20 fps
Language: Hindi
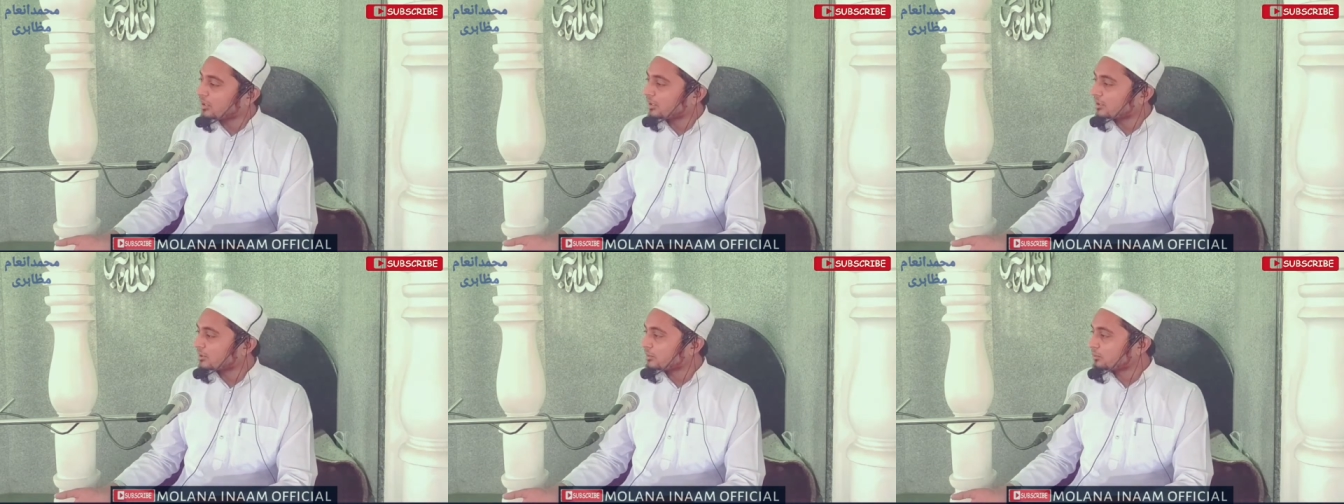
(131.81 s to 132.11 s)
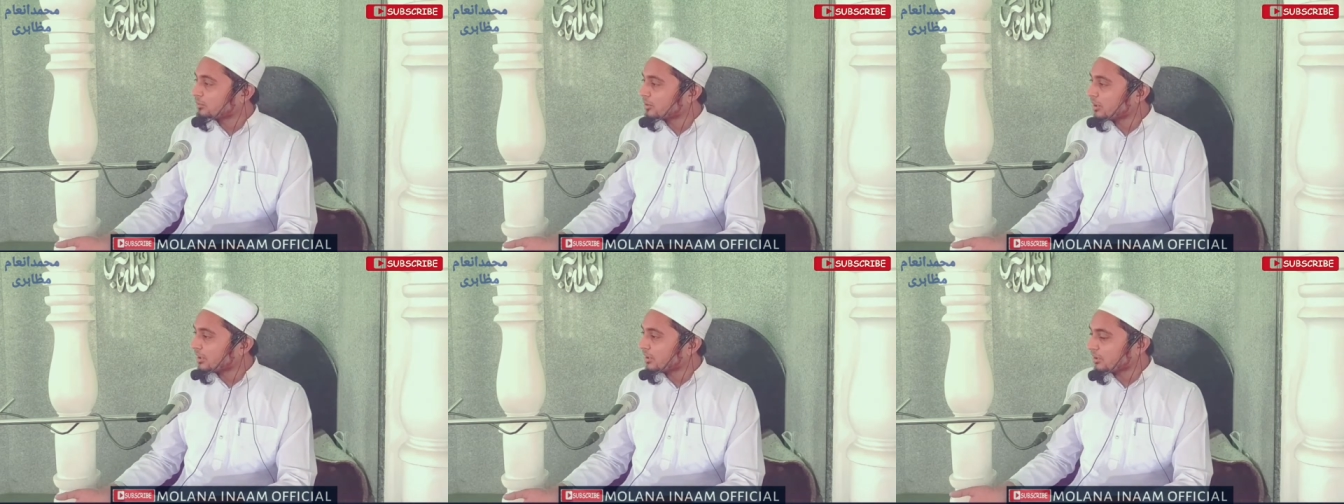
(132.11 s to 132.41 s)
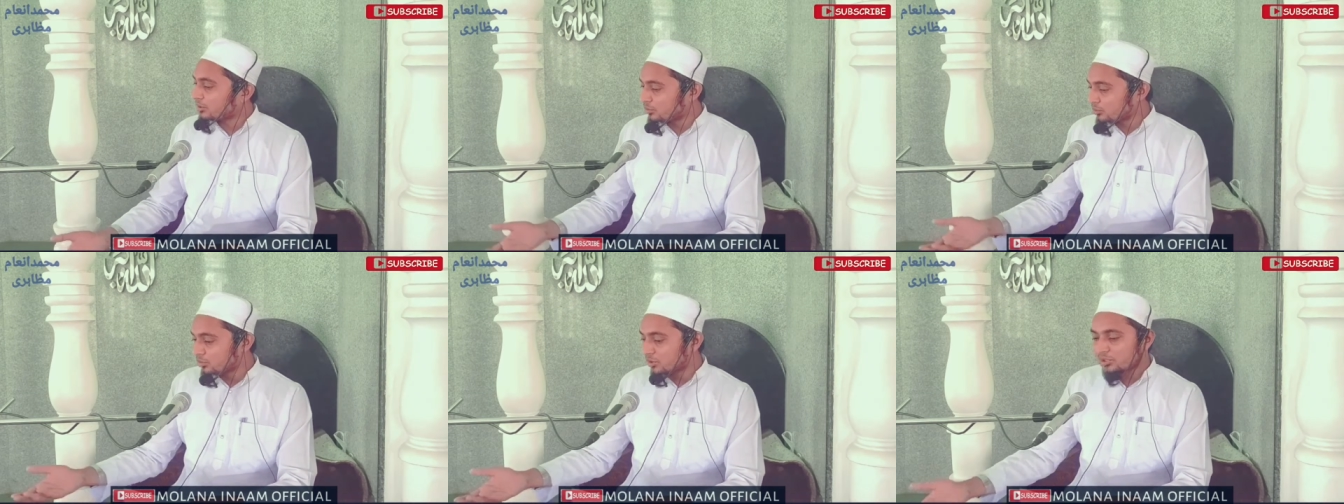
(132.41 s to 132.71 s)
ख़त्म हो
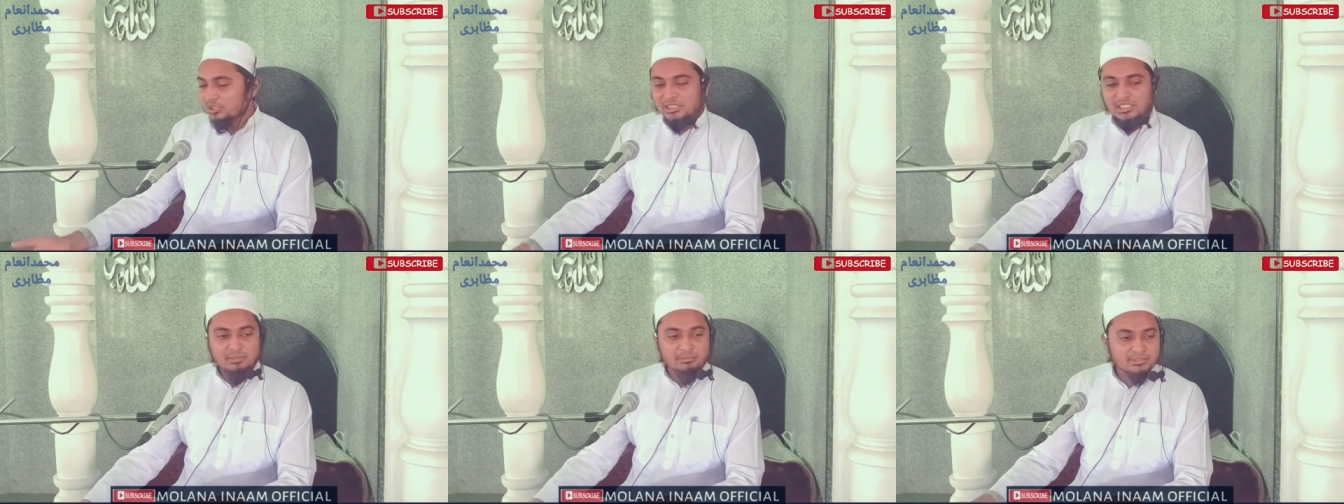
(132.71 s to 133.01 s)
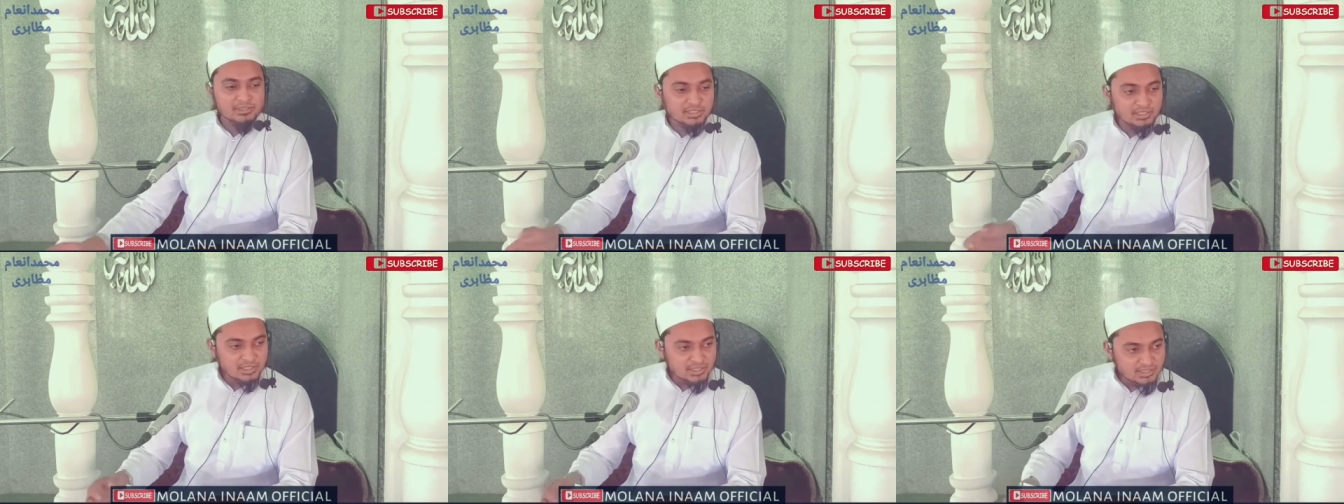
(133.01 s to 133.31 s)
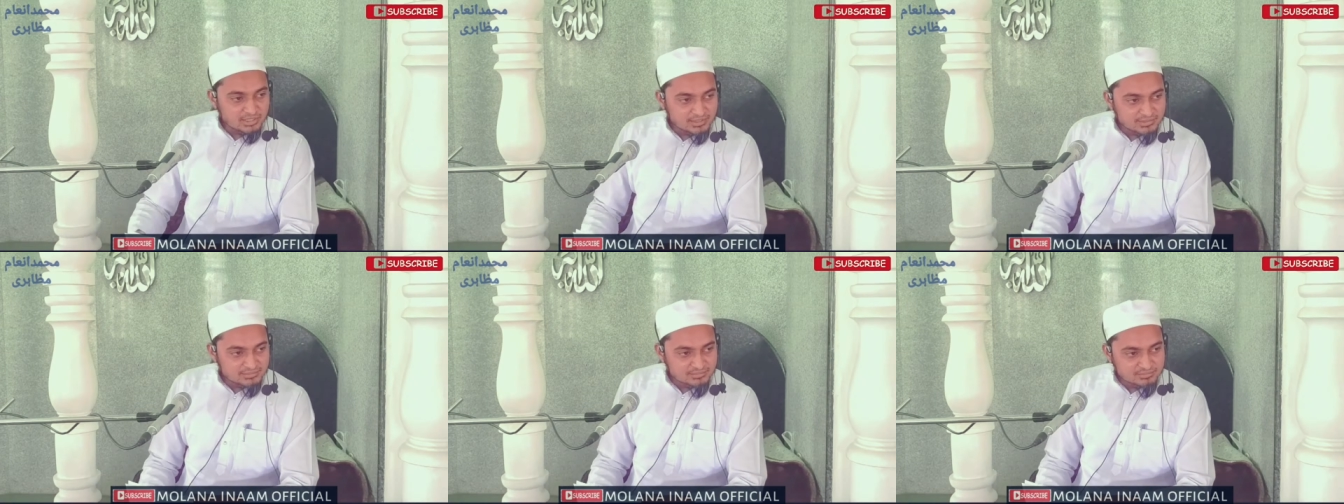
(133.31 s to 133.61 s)
जाएंगे तो उस दिन क़यामत आ
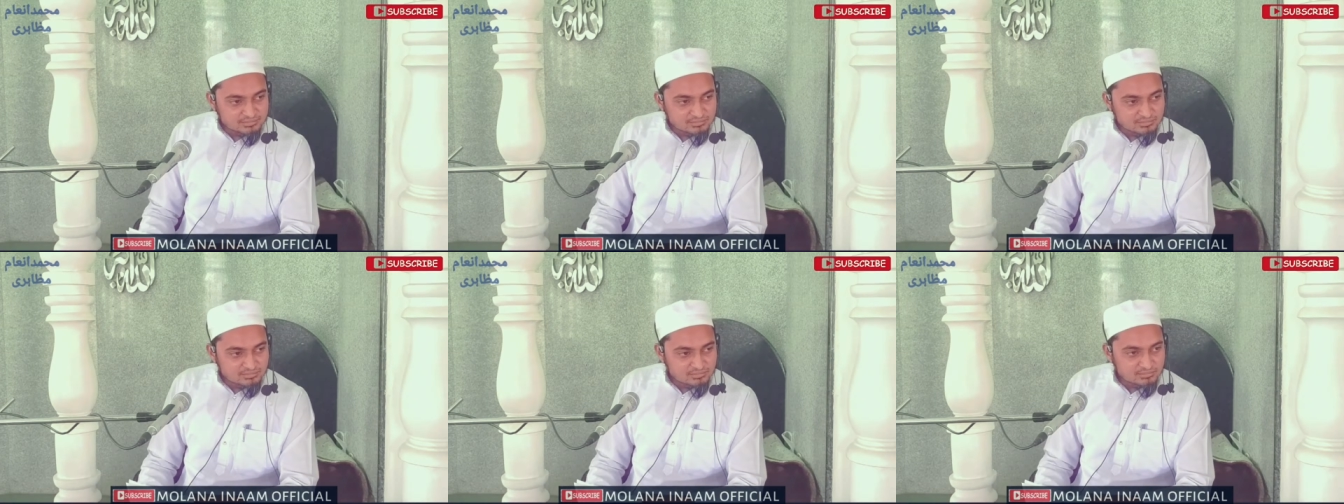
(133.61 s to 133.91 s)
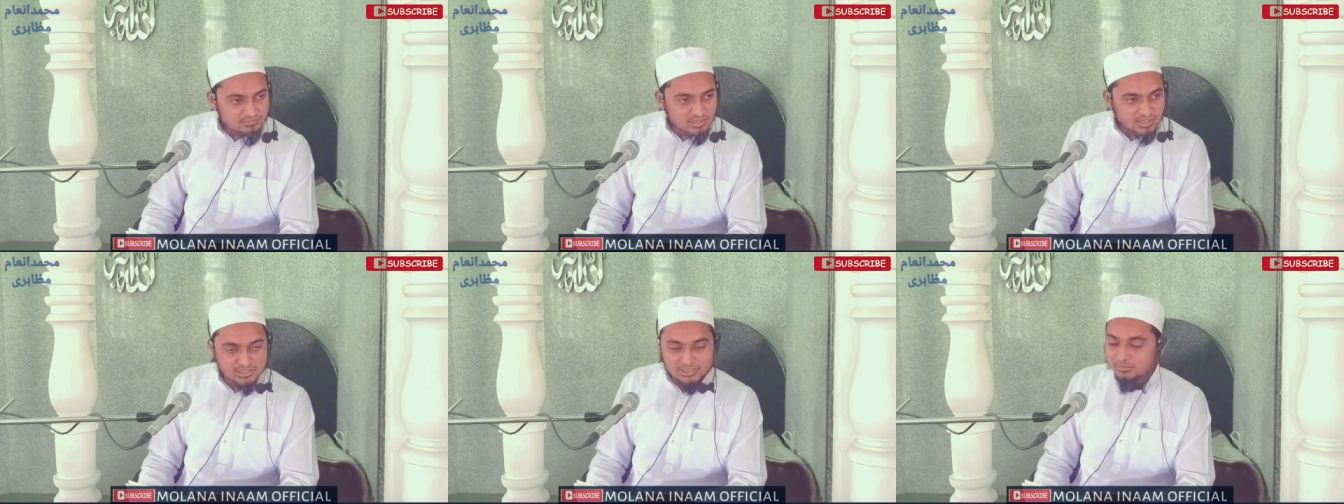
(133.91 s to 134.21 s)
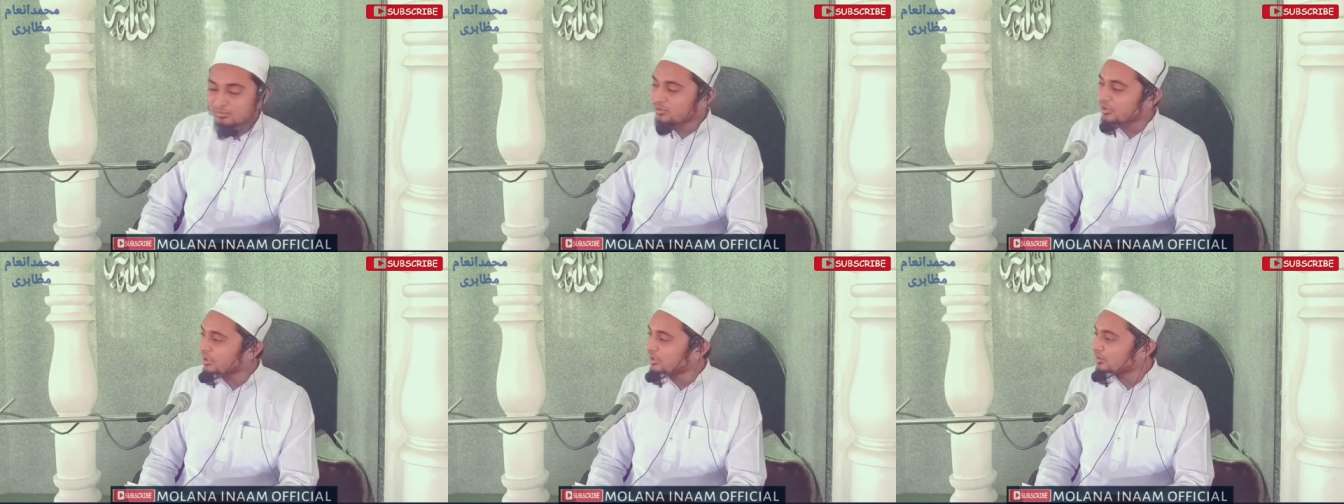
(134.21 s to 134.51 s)
जाएगी
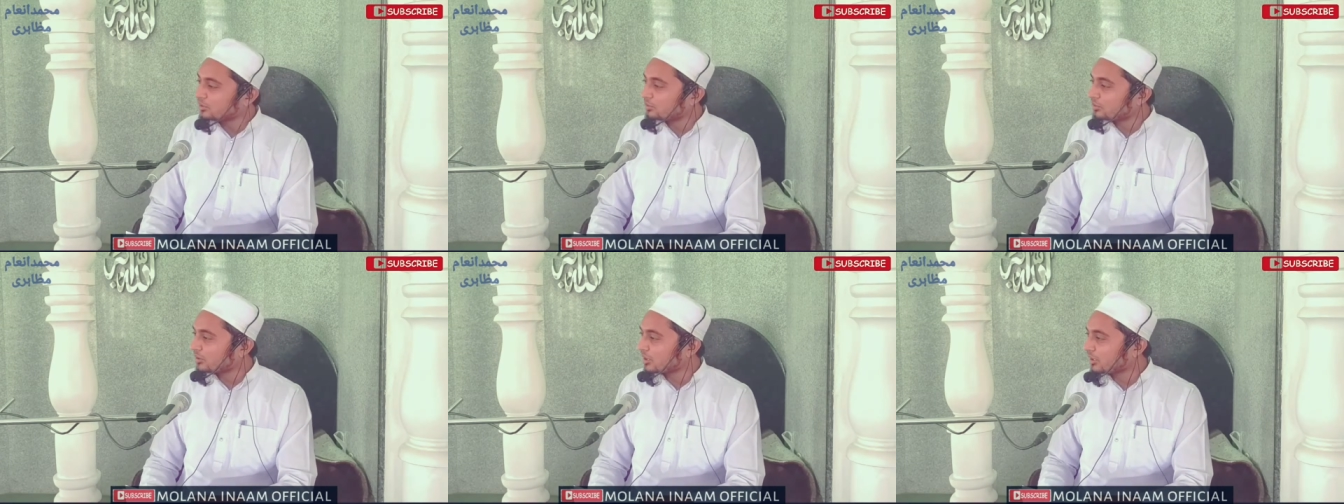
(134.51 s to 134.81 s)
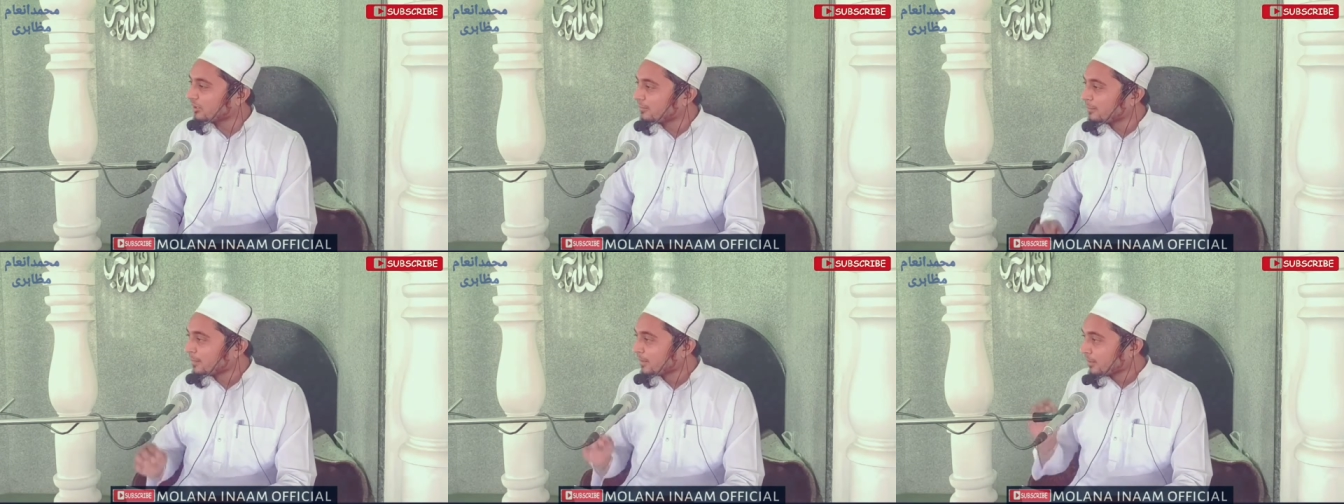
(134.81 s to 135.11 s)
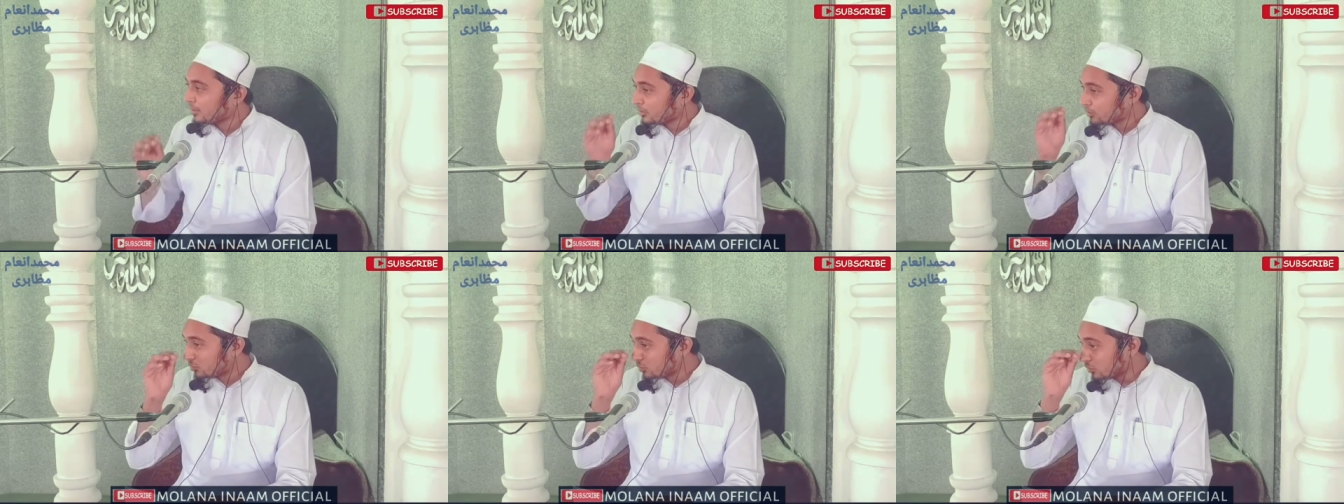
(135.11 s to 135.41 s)
ख़त्म हो जाएगी दुनिया
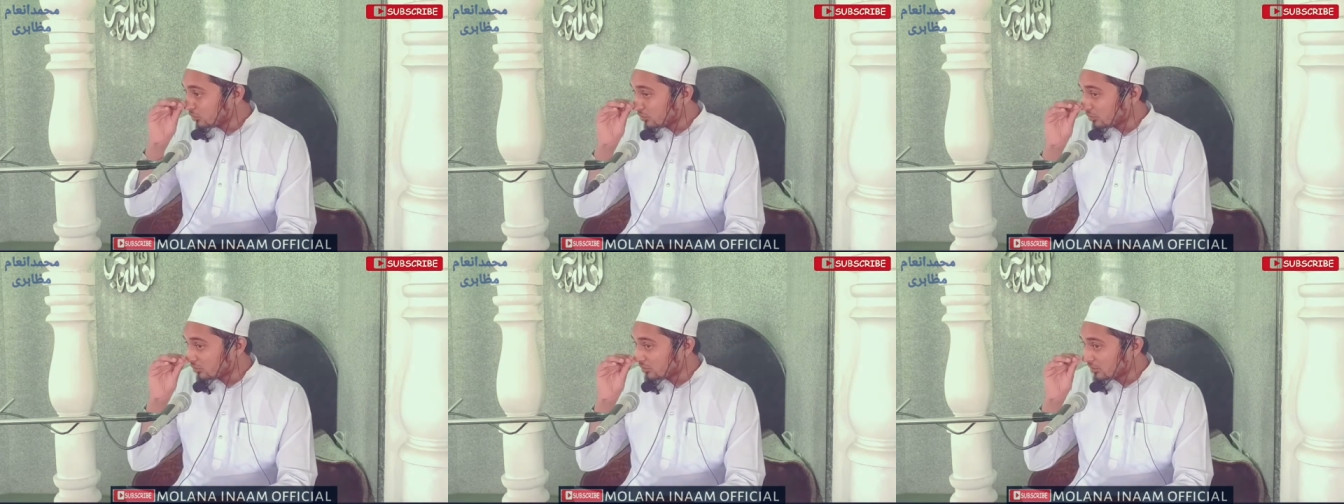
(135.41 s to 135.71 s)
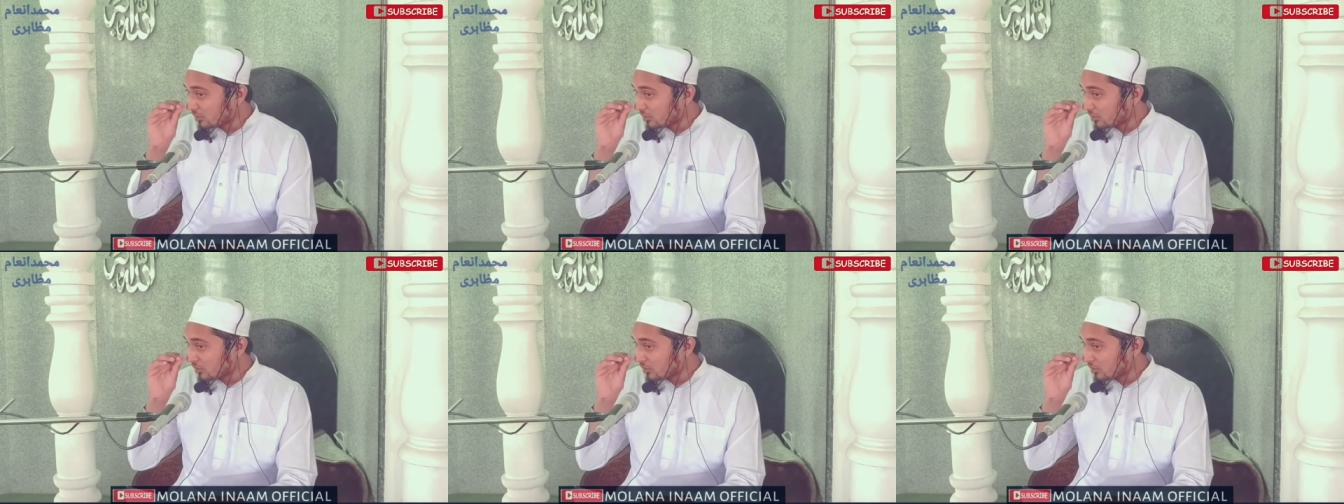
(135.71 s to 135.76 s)
तो